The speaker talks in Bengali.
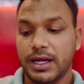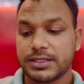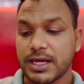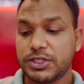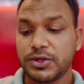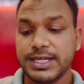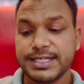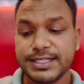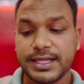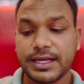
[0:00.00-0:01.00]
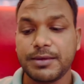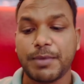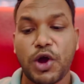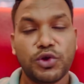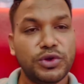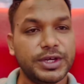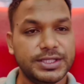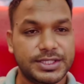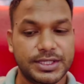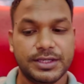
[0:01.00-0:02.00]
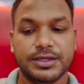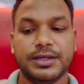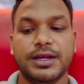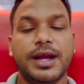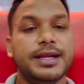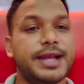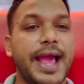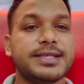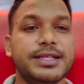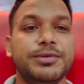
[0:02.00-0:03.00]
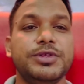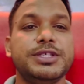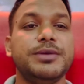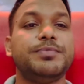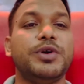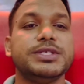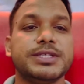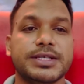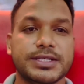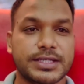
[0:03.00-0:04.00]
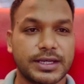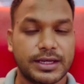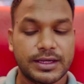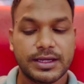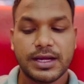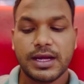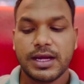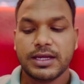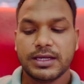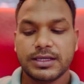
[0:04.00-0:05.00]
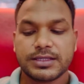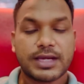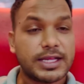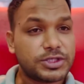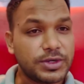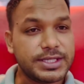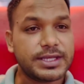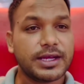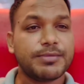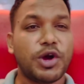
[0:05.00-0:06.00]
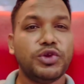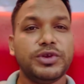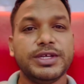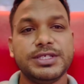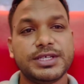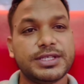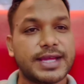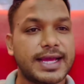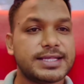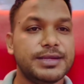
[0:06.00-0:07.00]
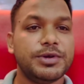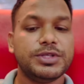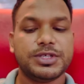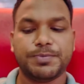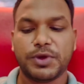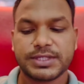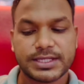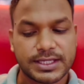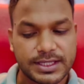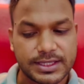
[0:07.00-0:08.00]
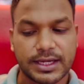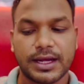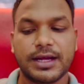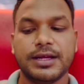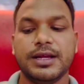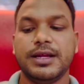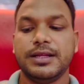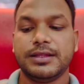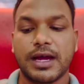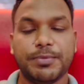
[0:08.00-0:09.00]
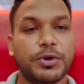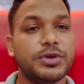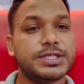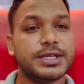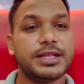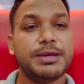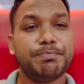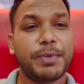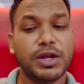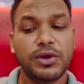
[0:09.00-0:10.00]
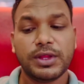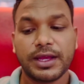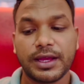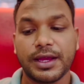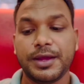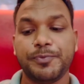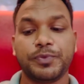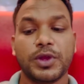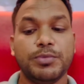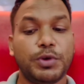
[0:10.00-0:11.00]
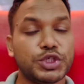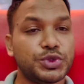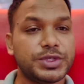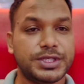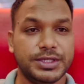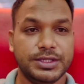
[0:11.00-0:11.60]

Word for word: সাতচল্লিশ ইঞ্চি থেকে বাউন্ন ইঞ্চি ট্যাক্স নেবে হচ্ছে পঞ্চাশ হাজার টাকা সাতচল্লিশ থেকে বাউন্ন ইঞ্চি ট্যাক্স দিব হচ্ছে পঞ্চাশ হাজার টাকা তারপর হচ্ছে তিপ্পান্ন থেকে পঁয়ষট্টি